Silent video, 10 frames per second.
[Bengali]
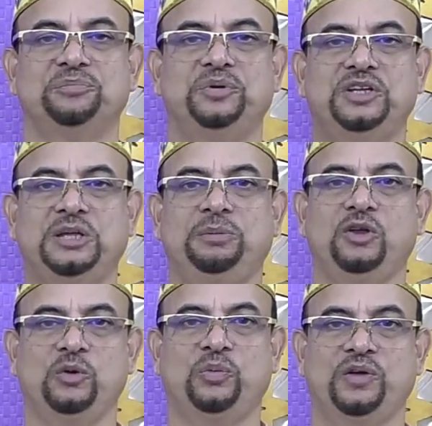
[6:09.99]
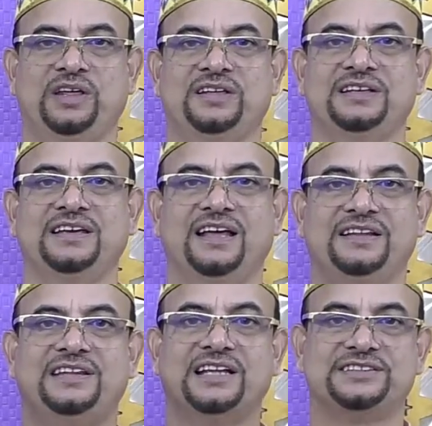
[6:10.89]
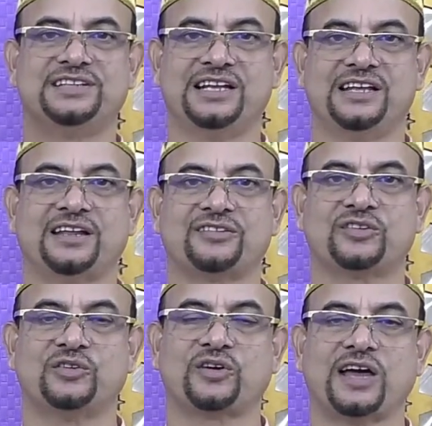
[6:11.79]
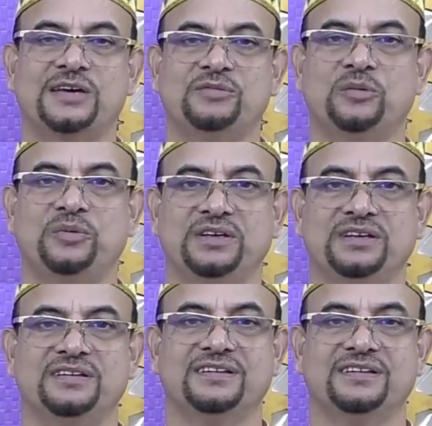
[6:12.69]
পৃথিবীর উপরে দাজ্জালের রাজত্ব কায়েম হবে